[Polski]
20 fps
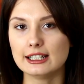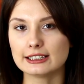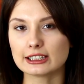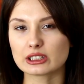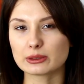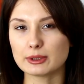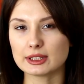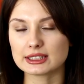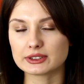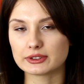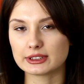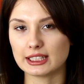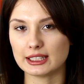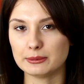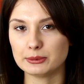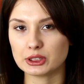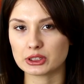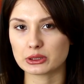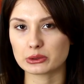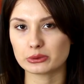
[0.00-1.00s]
Natomiast wydaje
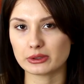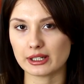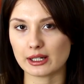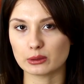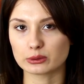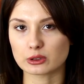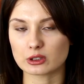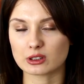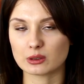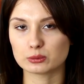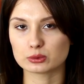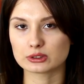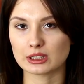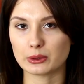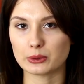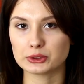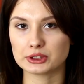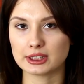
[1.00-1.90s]
mi się, że tutaj autorkom udało